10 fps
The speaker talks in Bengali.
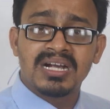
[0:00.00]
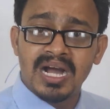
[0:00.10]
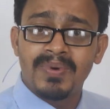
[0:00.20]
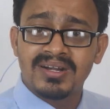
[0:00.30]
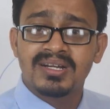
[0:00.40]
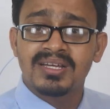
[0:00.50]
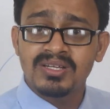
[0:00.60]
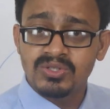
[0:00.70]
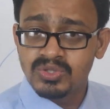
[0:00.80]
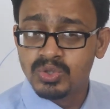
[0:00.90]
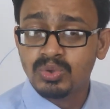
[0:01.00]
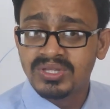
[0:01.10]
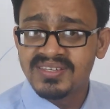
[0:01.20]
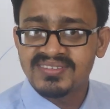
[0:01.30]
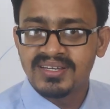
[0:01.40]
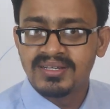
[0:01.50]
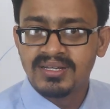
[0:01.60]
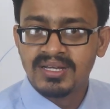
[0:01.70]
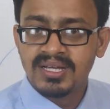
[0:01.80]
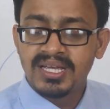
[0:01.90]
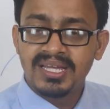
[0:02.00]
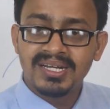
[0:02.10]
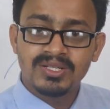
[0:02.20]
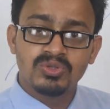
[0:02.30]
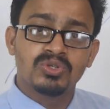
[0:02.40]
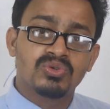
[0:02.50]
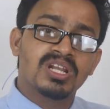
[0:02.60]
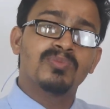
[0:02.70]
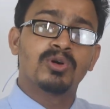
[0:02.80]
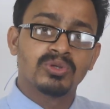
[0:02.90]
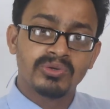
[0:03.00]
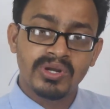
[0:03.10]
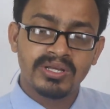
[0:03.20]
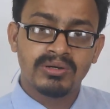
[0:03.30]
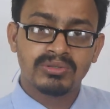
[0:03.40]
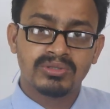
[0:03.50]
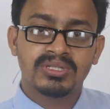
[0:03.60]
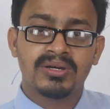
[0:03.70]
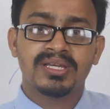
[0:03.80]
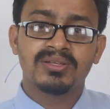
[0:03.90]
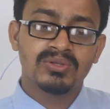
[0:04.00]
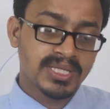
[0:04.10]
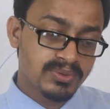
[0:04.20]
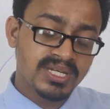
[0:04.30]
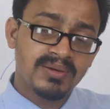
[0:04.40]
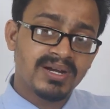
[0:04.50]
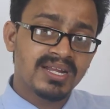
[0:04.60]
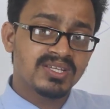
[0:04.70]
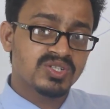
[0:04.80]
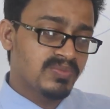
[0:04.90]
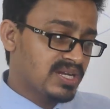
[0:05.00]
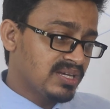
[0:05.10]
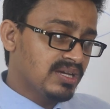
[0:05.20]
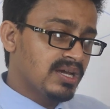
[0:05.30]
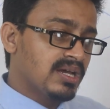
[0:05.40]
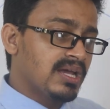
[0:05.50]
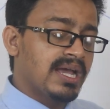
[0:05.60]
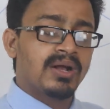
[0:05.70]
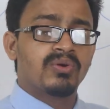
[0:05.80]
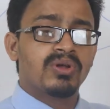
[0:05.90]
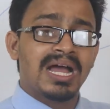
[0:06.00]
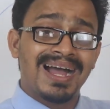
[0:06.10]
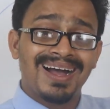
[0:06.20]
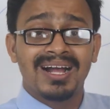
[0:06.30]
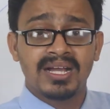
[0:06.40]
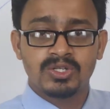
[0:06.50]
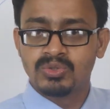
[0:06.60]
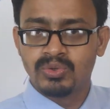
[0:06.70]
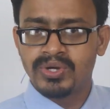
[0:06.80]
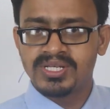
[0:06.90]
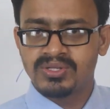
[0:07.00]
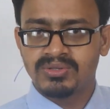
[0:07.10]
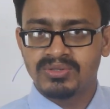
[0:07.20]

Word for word: খাবারটা জুটতেছে এটা যদি টোটালি বন্ধ করে দেওয়া হতো তাহলে কিন্তু এতদিনে বাংলাদেশে মানে এখন হাহাকা শুরু হয়ে যেত